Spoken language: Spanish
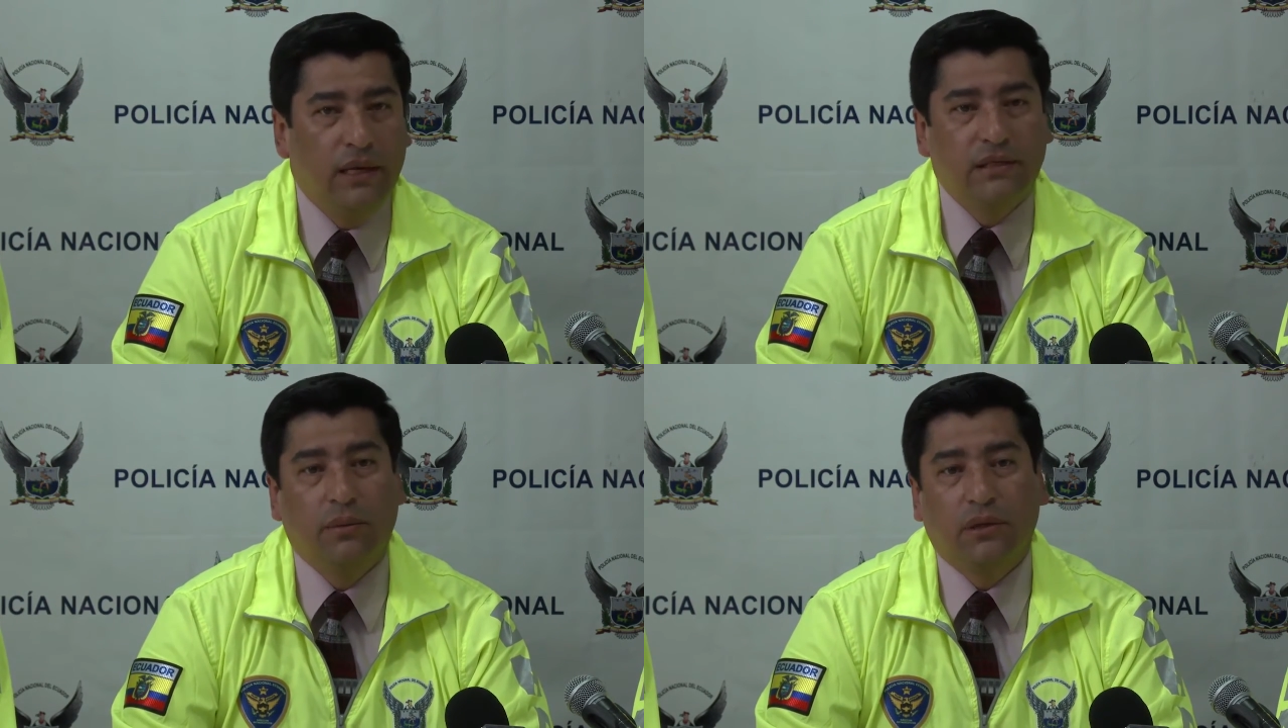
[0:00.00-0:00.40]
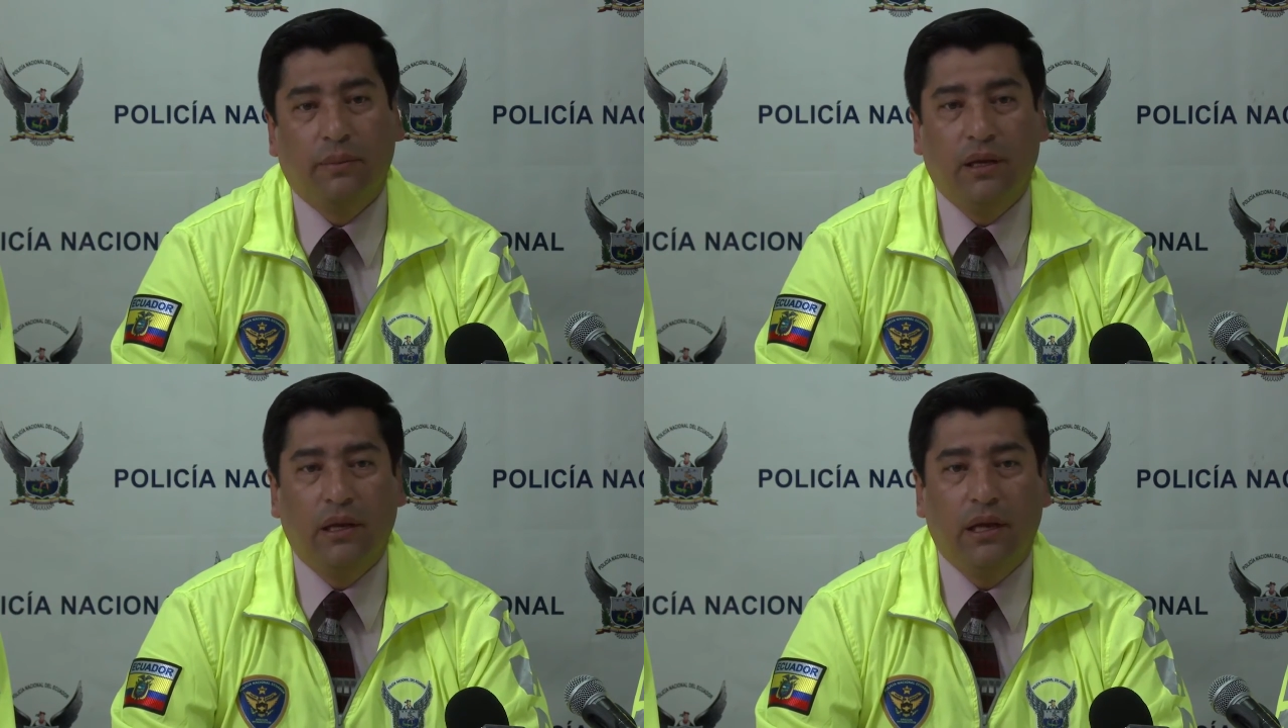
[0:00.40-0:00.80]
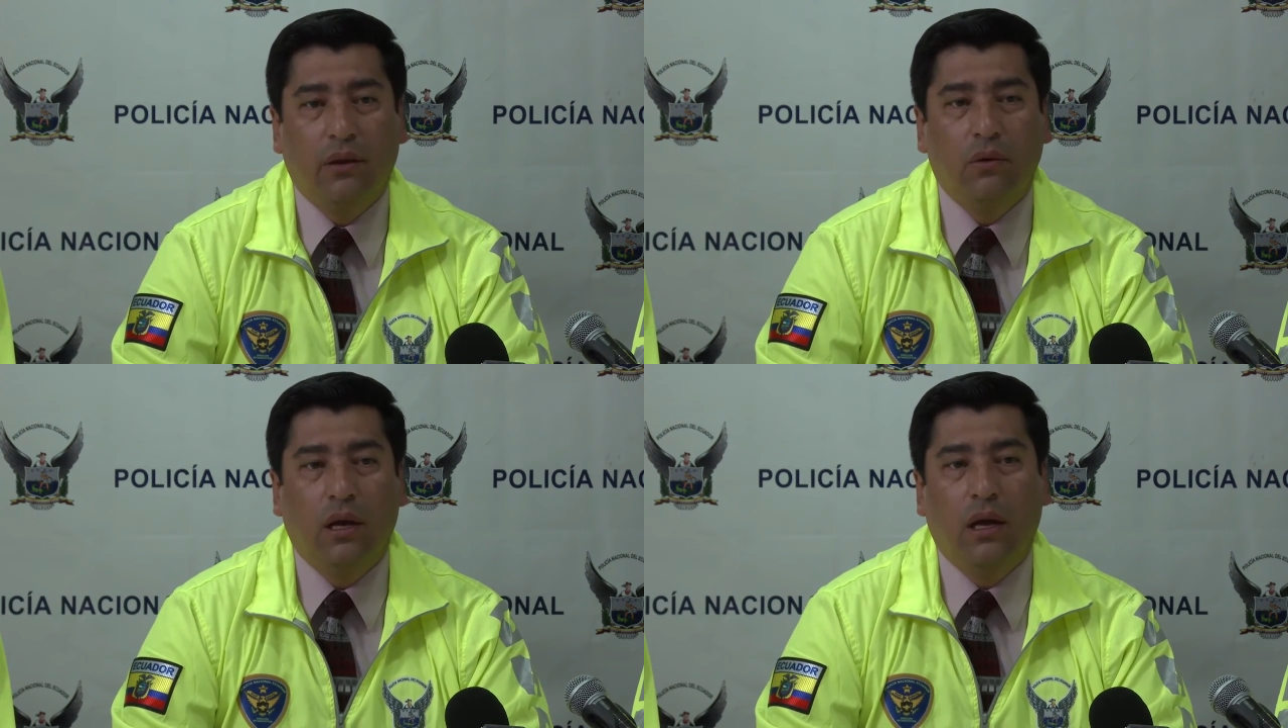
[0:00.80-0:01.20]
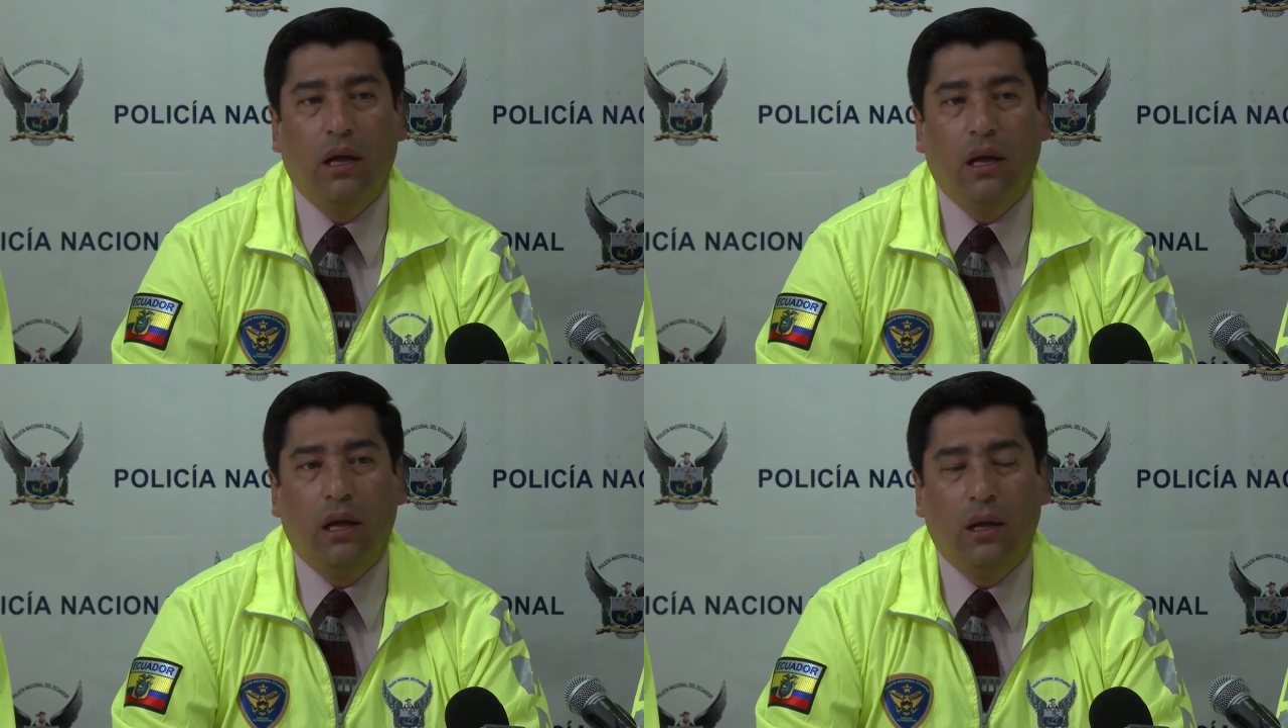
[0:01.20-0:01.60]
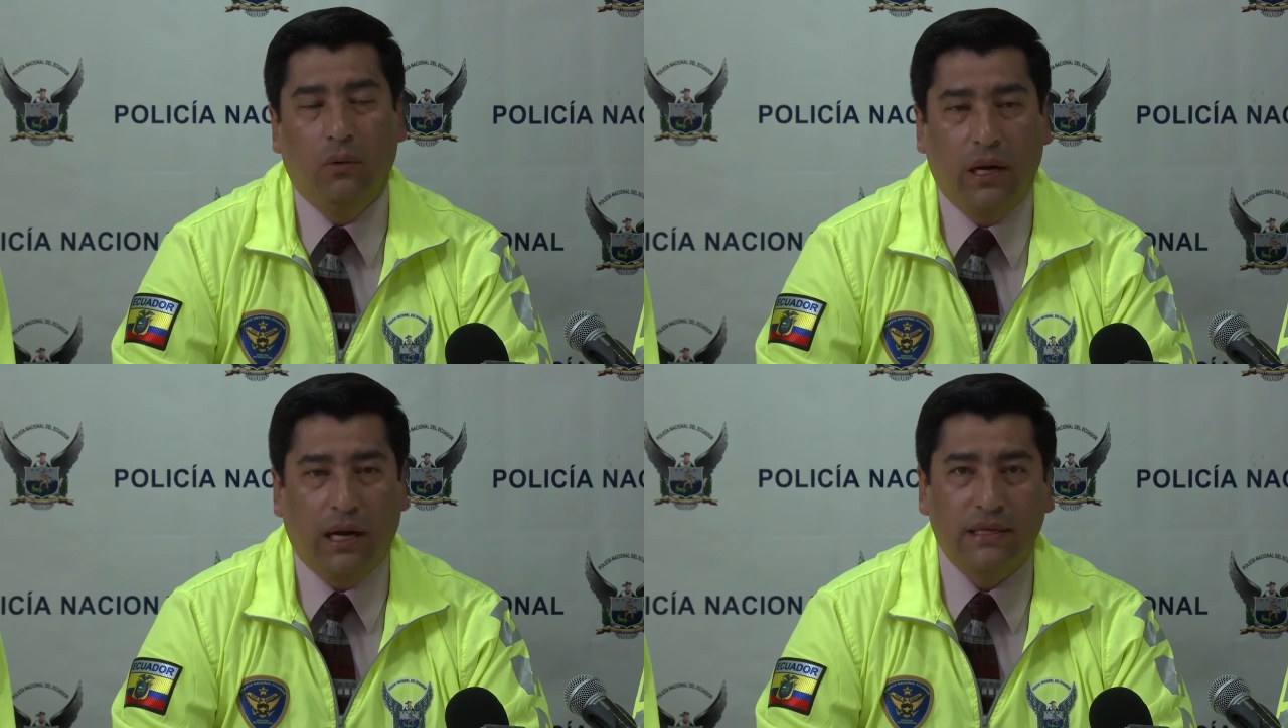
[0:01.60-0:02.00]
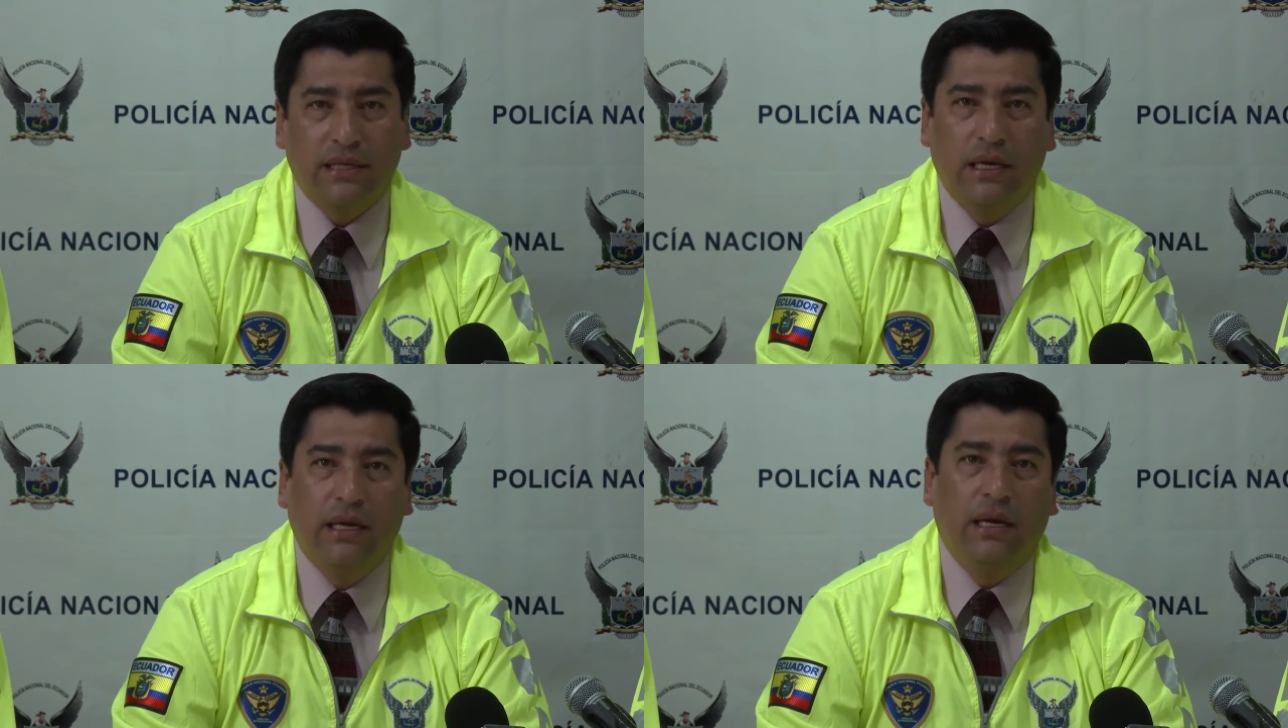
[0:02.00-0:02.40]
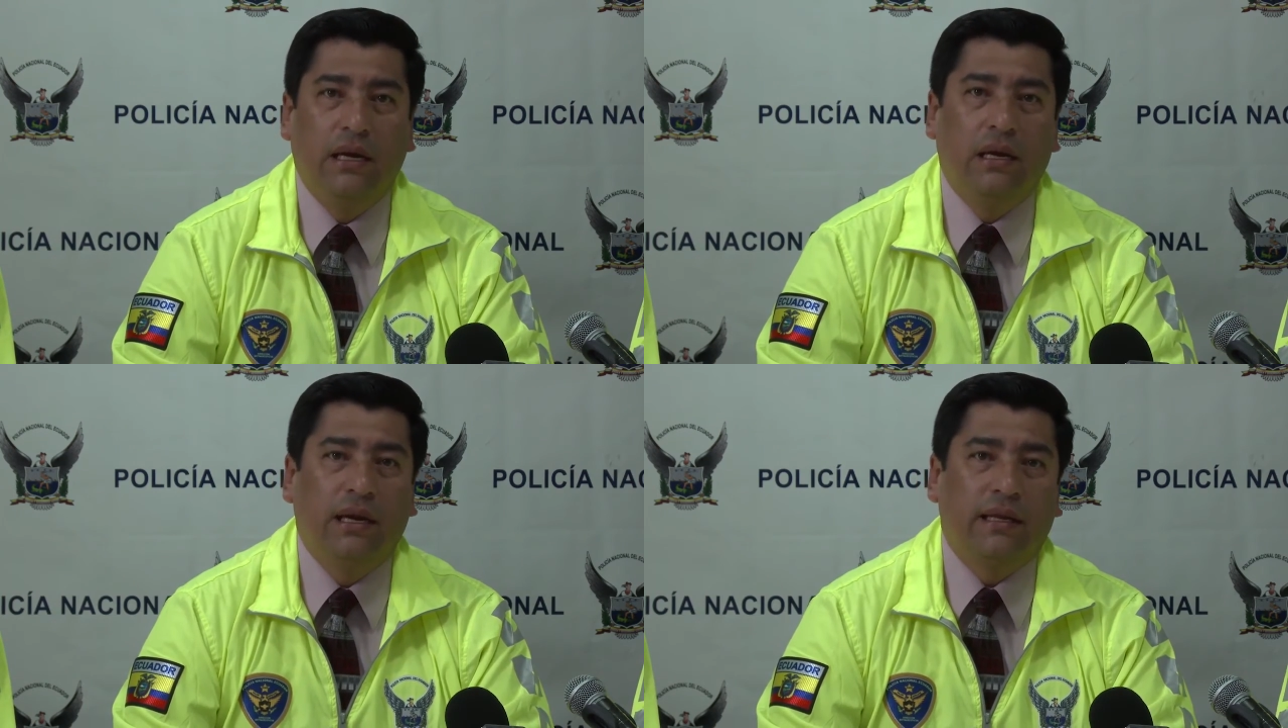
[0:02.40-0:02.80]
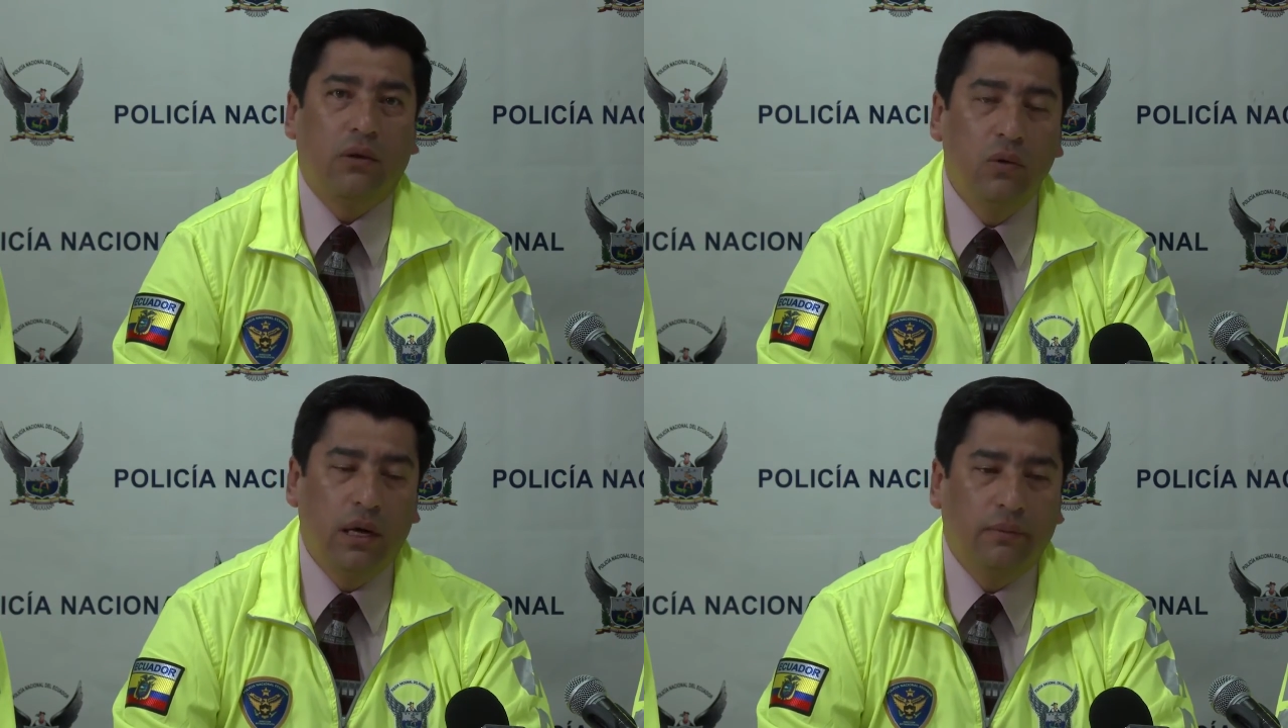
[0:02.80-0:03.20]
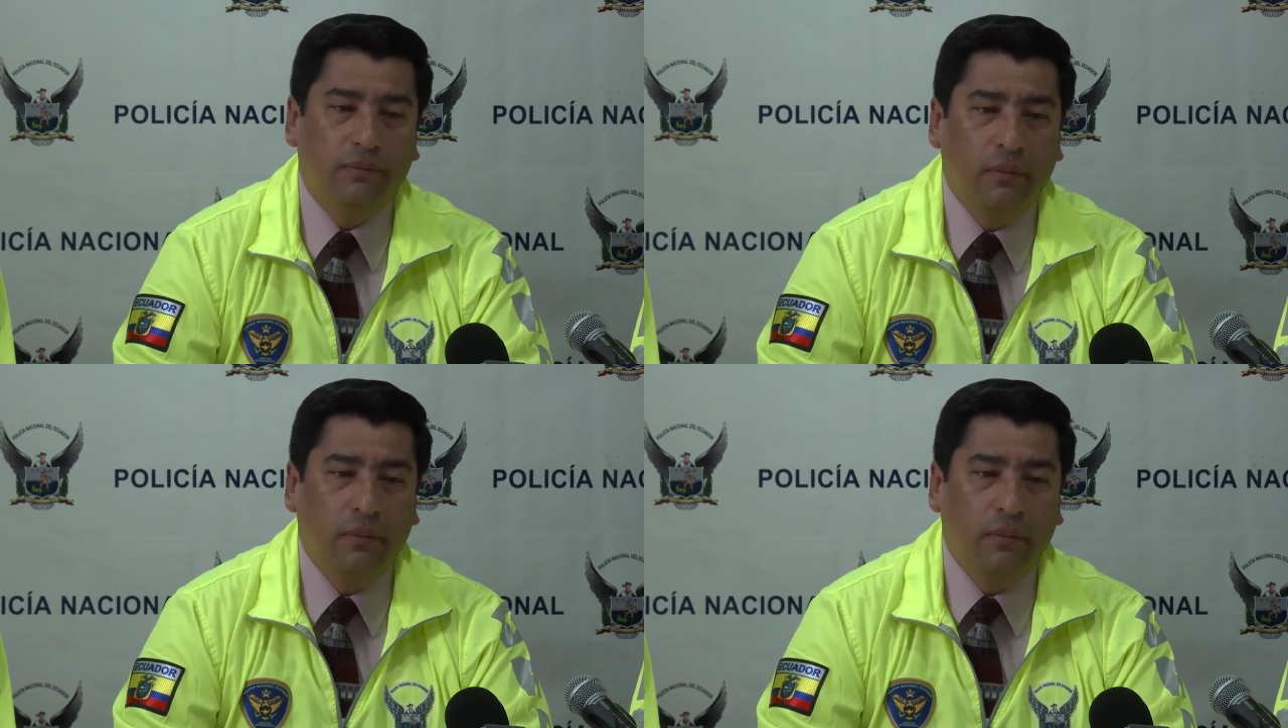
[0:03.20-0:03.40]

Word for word: así como también en una, en una casa en La Tacunga.